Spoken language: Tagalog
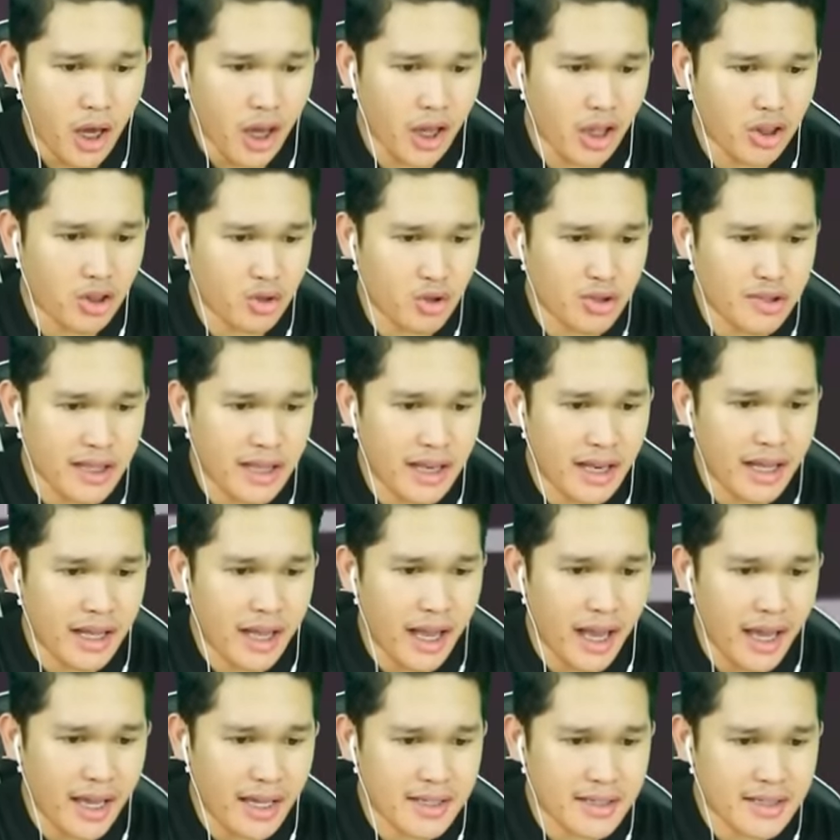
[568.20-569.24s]
Eto sila,
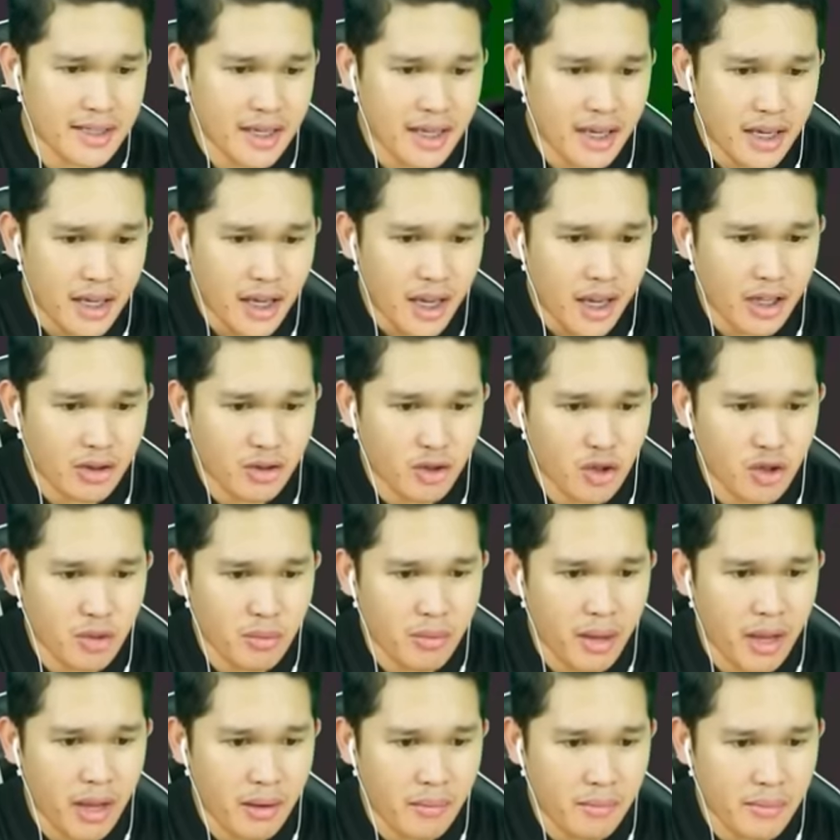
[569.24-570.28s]
guys. Ito
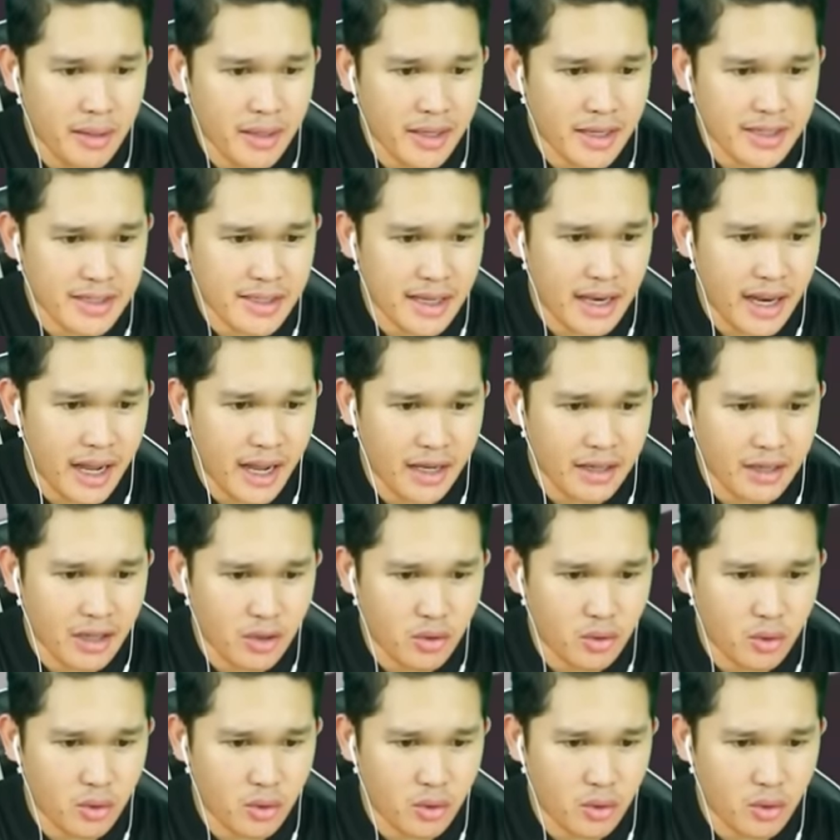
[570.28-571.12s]
yung mga may kasalanan,